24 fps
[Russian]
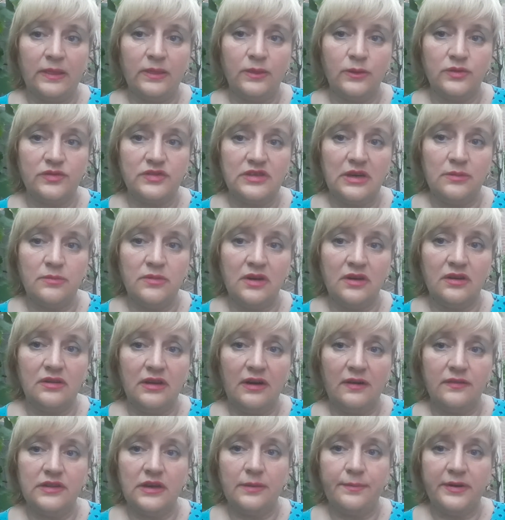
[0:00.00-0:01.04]
Но самое
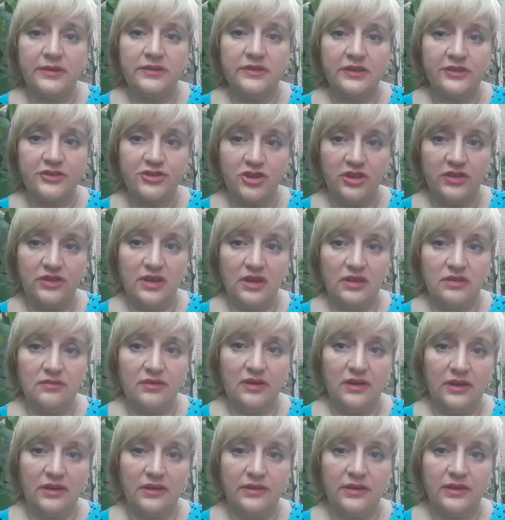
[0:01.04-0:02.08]
главное, поддержите
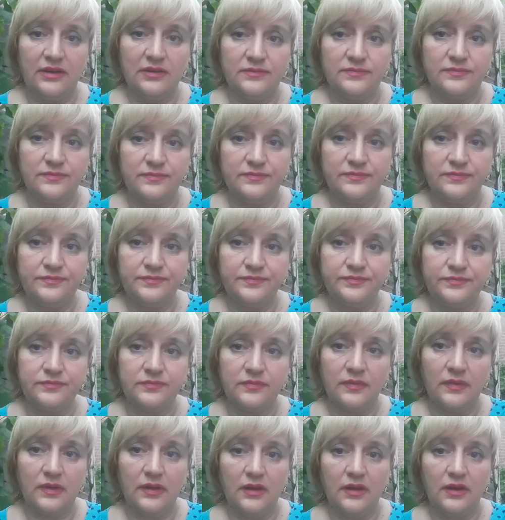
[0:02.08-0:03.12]
инвалида.
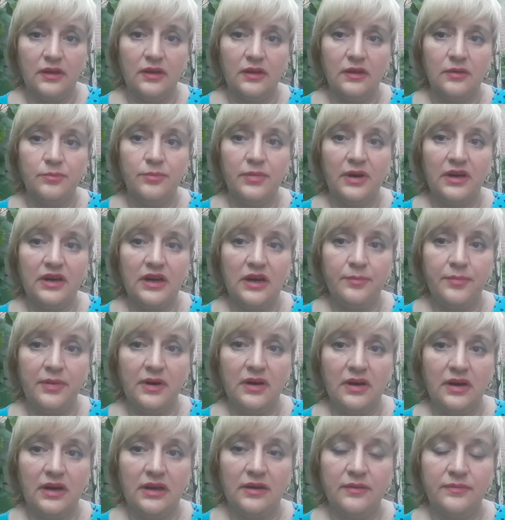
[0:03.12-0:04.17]

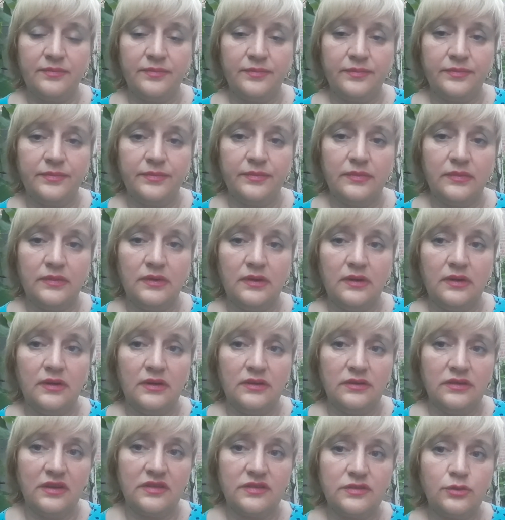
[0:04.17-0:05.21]
Пока-пока.
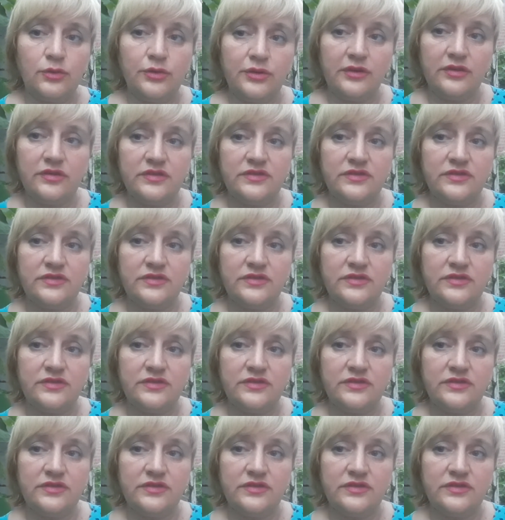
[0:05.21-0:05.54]
До скорой